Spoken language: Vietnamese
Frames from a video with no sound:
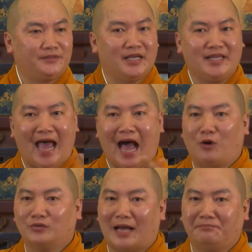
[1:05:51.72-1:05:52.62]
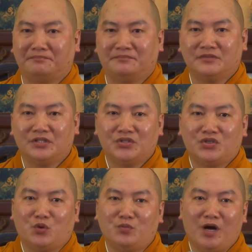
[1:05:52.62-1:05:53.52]
những nhà hảo tâm
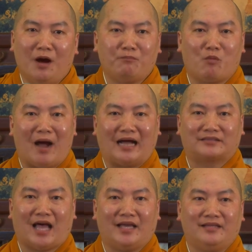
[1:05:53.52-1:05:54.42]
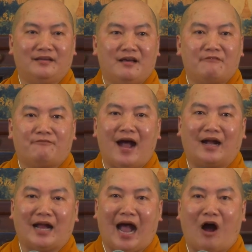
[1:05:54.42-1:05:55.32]
chung góp một bàn tay
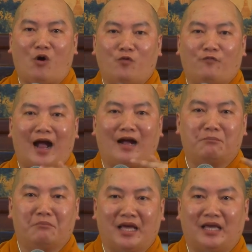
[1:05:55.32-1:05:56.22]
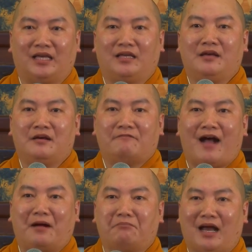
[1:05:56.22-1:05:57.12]
phát gạo, phát mì,
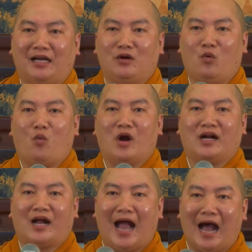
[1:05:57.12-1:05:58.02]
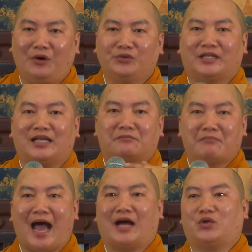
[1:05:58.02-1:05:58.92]
phát bánh, quần áo, tiền
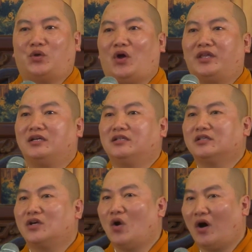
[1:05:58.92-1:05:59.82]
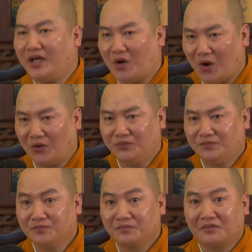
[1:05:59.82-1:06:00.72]
bạc cho những người đói khổ.
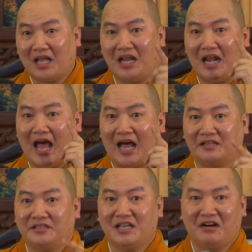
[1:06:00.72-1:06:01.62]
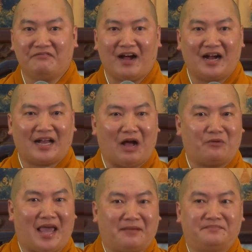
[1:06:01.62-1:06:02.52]
Đây là nhân văn
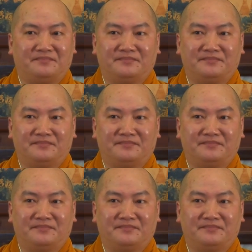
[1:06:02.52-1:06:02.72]
cao đẹp.